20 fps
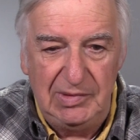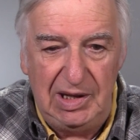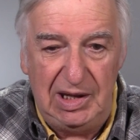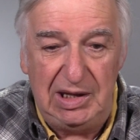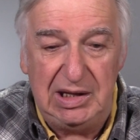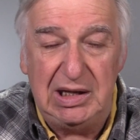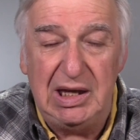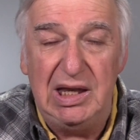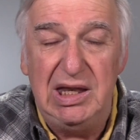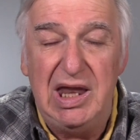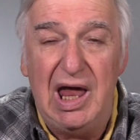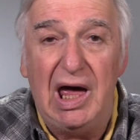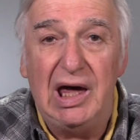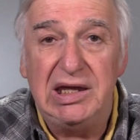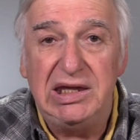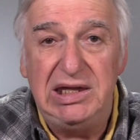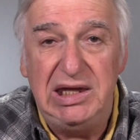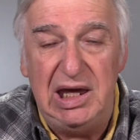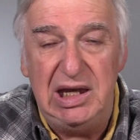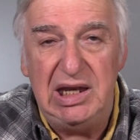et qu'elle n'a
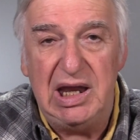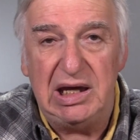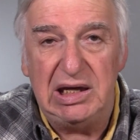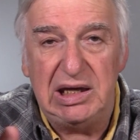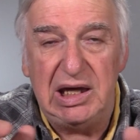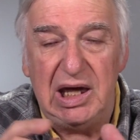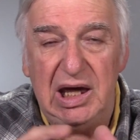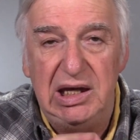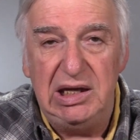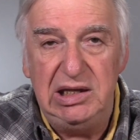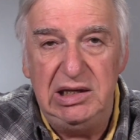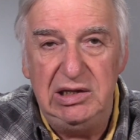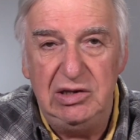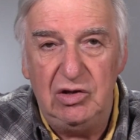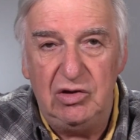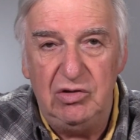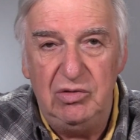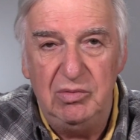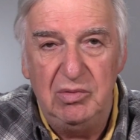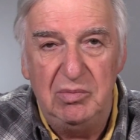rien à
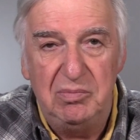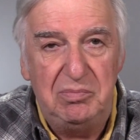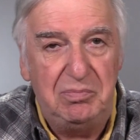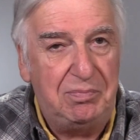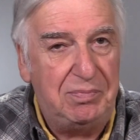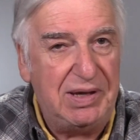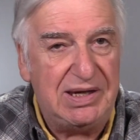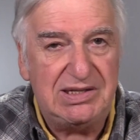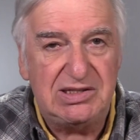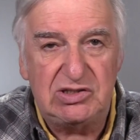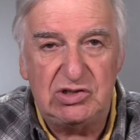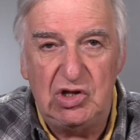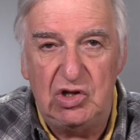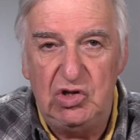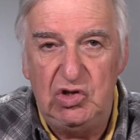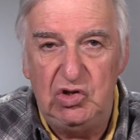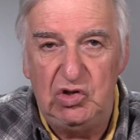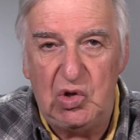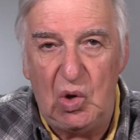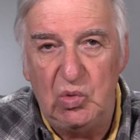craindre,
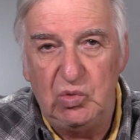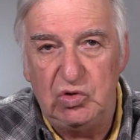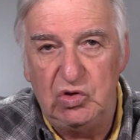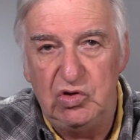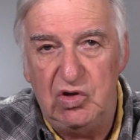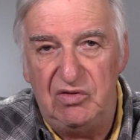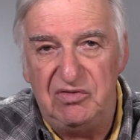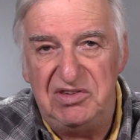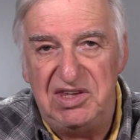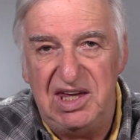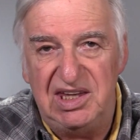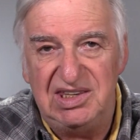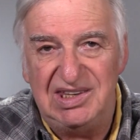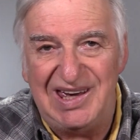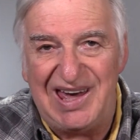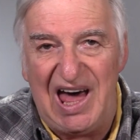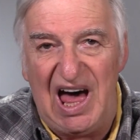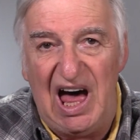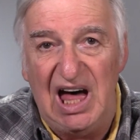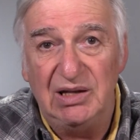personne d'autre ne viendra.
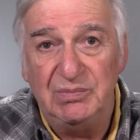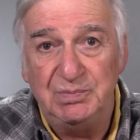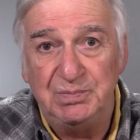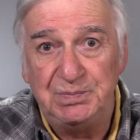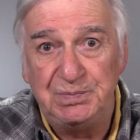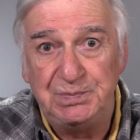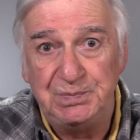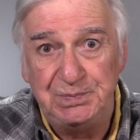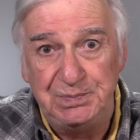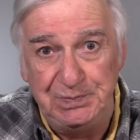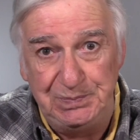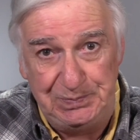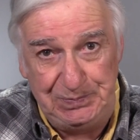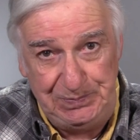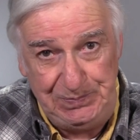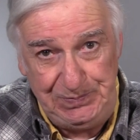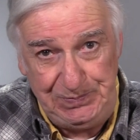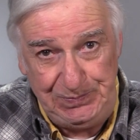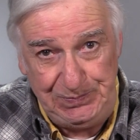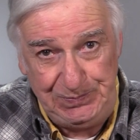
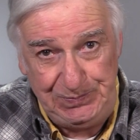Hmm?